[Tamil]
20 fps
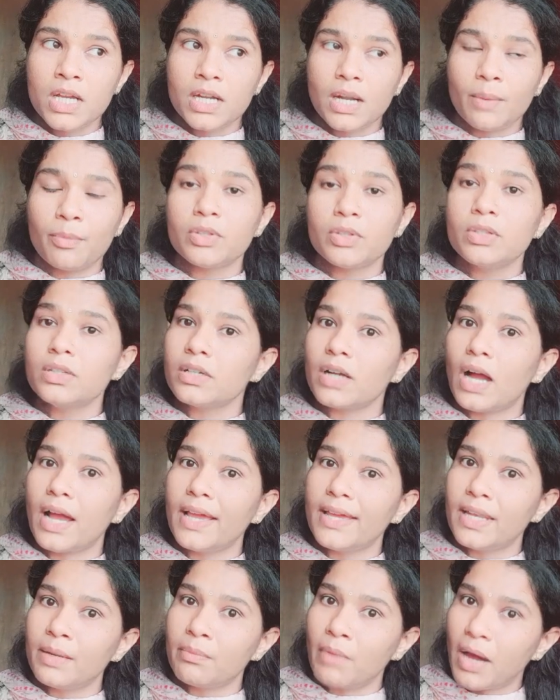நம்ம வந்து
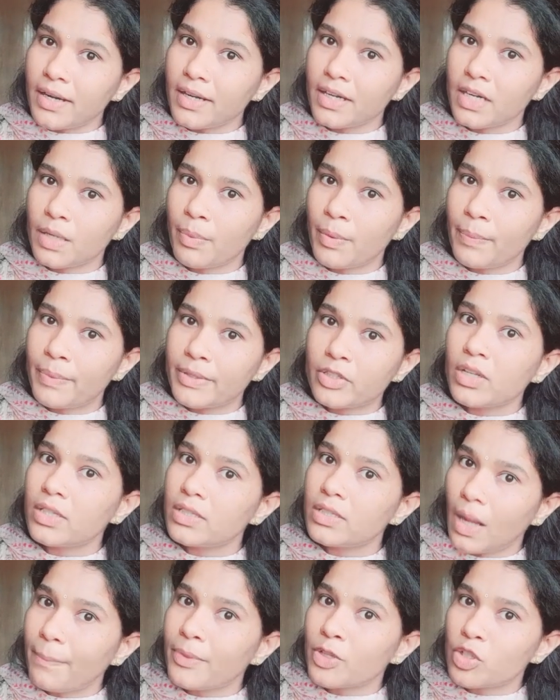காய்கறி மார்க்கெட்டுக்கு போய் பார்த்தோம்னா
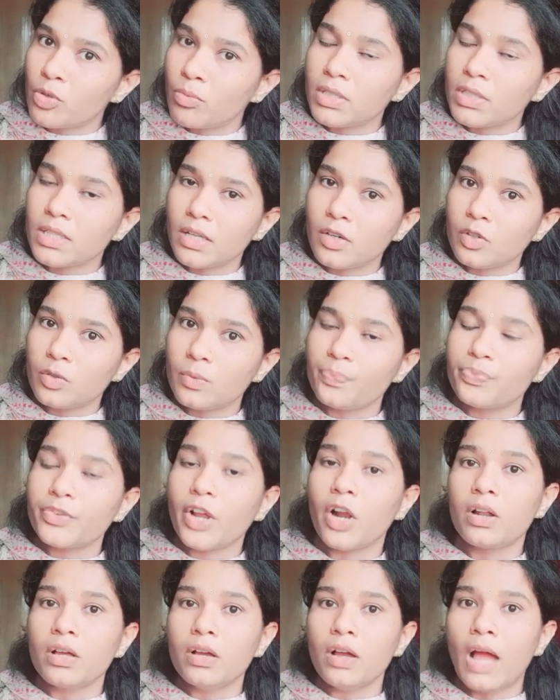அது நாற்பது ரூபா தான் இருக்கும்
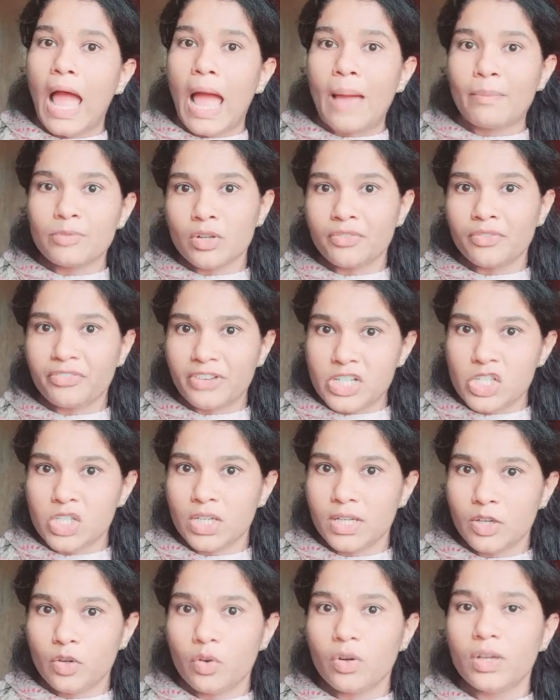ஆனால் அமேசான்
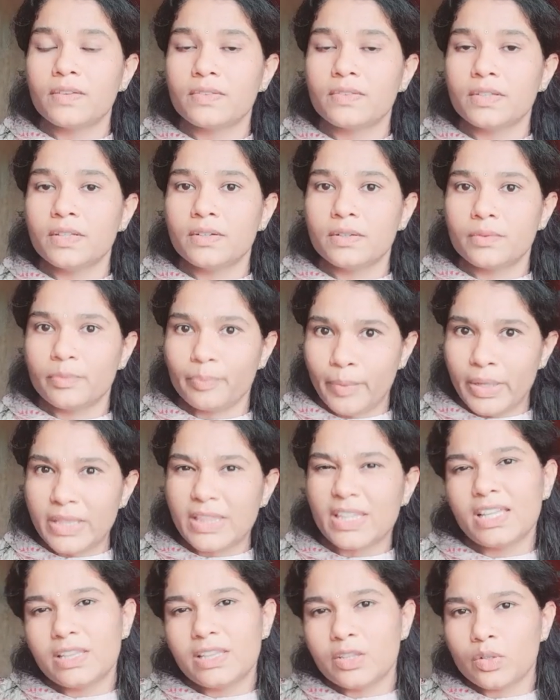ஃப்ரெஷ்லையோ இல்லை வந்து
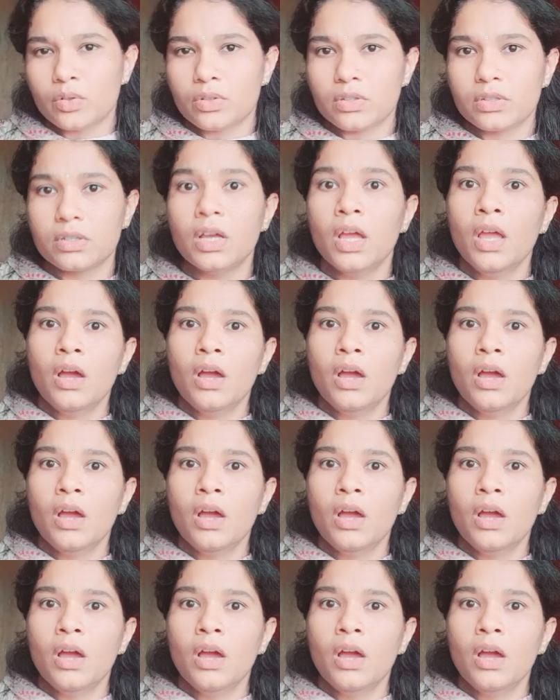மற்ற எந்த ஒரு